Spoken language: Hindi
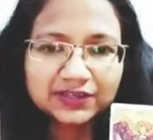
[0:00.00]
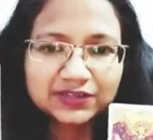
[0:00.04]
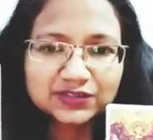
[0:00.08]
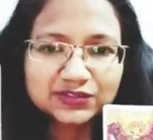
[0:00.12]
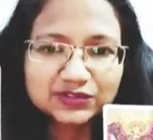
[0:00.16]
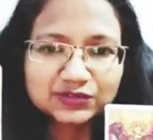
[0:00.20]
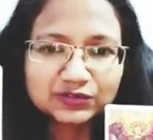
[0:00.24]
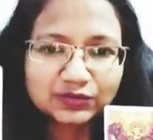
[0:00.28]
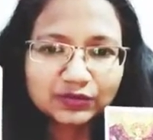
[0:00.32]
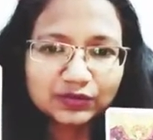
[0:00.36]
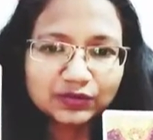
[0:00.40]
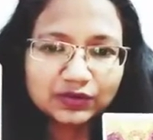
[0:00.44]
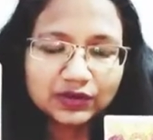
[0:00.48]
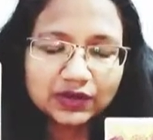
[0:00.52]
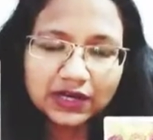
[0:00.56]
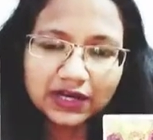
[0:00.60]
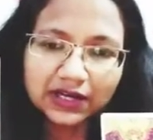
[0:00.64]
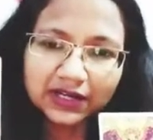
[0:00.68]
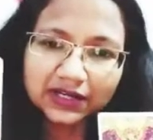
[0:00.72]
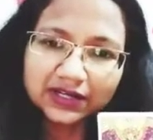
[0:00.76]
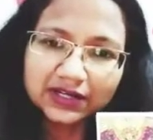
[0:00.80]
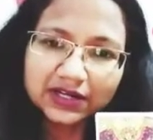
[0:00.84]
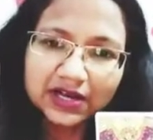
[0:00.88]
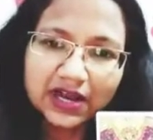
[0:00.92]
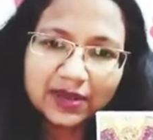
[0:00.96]
सो so,
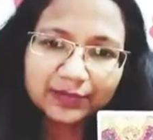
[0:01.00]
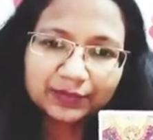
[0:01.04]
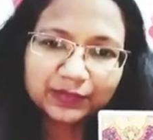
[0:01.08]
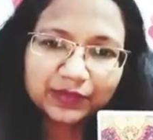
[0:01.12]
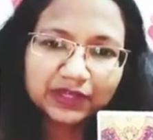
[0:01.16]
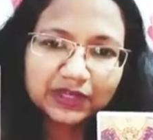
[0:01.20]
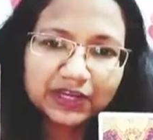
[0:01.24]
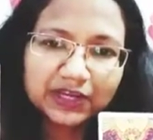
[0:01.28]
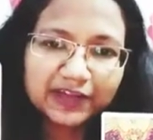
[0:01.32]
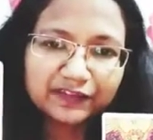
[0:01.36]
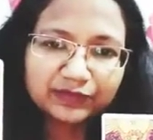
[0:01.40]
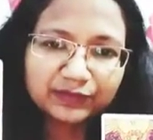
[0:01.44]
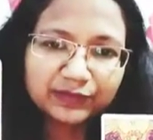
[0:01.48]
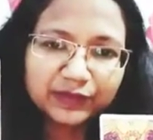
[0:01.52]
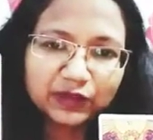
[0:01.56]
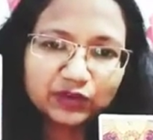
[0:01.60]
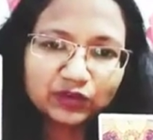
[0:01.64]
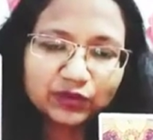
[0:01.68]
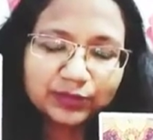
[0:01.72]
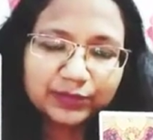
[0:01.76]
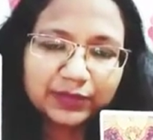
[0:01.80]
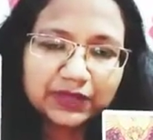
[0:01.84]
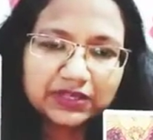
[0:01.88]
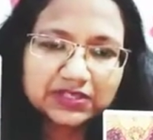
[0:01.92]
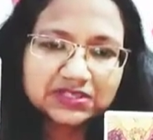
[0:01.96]
अगर आपकी लाइफ में
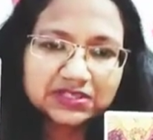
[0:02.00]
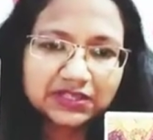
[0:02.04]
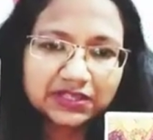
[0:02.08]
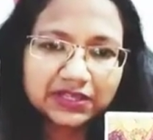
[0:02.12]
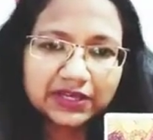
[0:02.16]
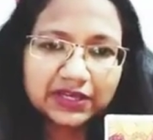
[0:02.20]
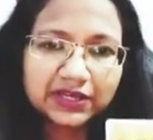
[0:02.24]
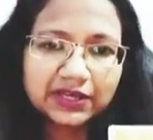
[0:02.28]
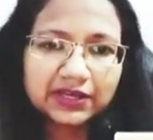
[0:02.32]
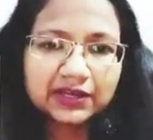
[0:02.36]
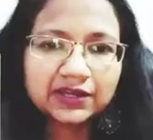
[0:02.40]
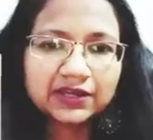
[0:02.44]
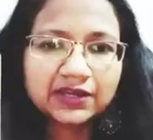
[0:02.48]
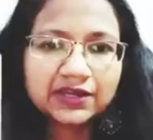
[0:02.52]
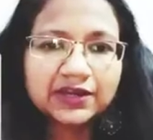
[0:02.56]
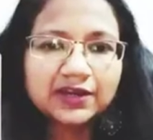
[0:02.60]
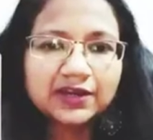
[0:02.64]
कोई पर्सन है